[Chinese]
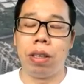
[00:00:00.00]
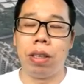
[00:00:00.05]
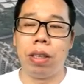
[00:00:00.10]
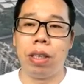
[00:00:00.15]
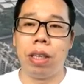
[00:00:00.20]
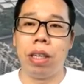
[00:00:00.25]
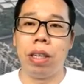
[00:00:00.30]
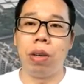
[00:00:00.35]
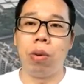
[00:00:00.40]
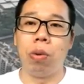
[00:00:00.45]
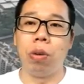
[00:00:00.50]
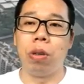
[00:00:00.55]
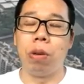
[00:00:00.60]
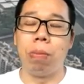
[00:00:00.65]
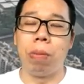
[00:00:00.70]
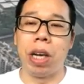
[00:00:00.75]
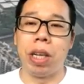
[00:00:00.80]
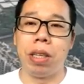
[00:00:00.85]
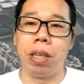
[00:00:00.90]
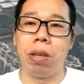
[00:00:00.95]
今天我就
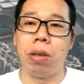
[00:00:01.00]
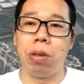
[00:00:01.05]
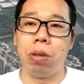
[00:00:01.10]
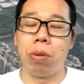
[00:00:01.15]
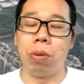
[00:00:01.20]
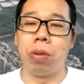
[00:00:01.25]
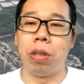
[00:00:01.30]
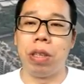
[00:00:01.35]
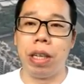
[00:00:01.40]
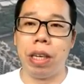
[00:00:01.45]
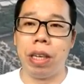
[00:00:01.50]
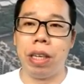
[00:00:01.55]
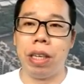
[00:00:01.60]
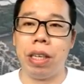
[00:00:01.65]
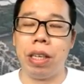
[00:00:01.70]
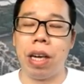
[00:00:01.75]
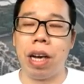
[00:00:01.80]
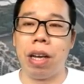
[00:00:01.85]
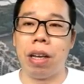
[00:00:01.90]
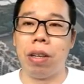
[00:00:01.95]
把这个总结一
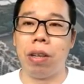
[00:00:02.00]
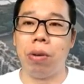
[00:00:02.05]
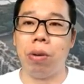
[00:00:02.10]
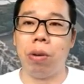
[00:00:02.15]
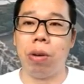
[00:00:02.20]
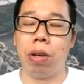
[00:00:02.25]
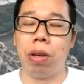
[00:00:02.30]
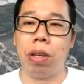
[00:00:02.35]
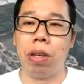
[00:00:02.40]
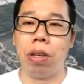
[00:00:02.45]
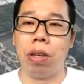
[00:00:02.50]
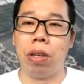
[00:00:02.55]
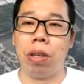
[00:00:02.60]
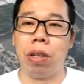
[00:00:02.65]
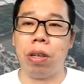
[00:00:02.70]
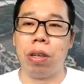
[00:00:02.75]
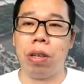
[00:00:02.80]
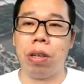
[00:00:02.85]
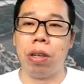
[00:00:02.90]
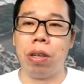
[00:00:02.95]
下，因为可能是
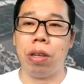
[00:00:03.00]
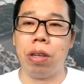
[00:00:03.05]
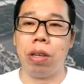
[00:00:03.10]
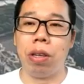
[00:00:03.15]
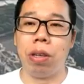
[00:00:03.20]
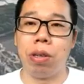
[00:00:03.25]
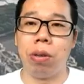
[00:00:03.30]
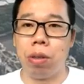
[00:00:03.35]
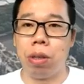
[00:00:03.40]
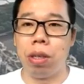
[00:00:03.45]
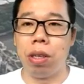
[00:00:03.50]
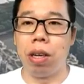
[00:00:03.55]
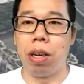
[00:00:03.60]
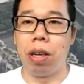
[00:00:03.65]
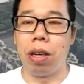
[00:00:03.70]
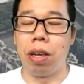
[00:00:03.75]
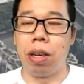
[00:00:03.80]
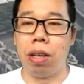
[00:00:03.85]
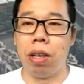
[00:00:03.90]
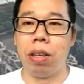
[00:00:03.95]
我有时候
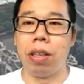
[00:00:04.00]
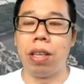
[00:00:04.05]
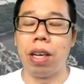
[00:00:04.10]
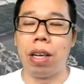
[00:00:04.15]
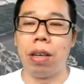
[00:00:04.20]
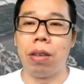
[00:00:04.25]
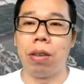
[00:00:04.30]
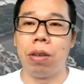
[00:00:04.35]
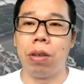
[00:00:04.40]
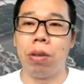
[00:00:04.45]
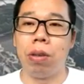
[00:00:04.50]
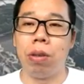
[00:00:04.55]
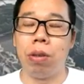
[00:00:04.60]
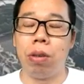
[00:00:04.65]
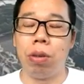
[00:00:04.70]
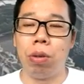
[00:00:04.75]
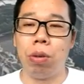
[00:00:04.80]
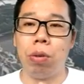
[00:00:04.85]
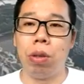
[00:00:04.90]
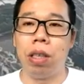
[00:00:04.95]
可能在
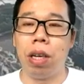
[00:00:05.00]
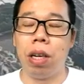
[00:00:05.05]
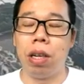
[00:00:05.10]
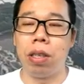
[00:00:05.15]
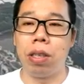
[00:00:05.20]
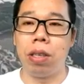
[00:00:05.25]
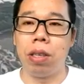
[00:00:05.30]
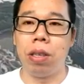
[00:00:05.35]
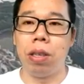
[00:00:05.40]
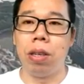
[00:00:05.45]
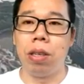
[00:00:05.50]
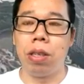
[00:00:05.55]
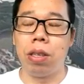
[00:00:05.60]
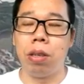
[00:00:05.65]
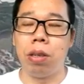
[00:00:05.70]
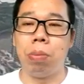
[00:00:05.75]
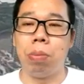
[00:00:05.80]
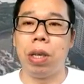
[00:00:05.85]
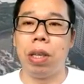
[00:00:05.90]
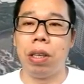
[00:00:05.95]
做这个视视
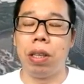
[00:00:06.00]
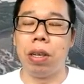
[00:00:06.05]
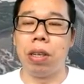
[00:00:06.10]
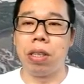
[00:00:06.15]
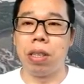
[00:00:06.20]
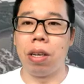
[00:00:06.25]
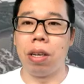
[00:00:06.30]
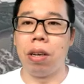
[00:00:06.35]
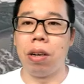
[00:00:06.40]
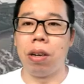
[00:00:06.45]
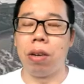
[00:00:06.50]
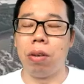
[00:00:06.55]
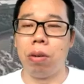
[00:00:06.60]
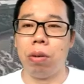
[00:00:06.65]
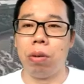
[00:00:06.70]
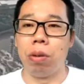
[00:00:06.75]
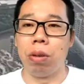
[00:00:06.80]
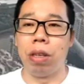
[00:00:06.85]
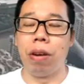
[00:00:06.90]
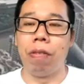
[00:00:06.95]
频的时候，有
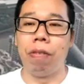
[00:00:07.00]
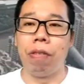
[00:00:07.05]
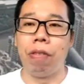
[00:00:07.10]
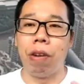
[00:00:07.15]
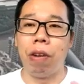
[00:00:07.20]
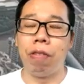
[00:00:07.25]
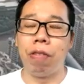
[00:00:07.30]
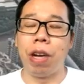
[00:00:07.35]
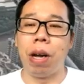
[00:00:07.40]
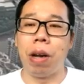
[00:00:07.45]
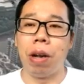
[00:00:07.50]
些方法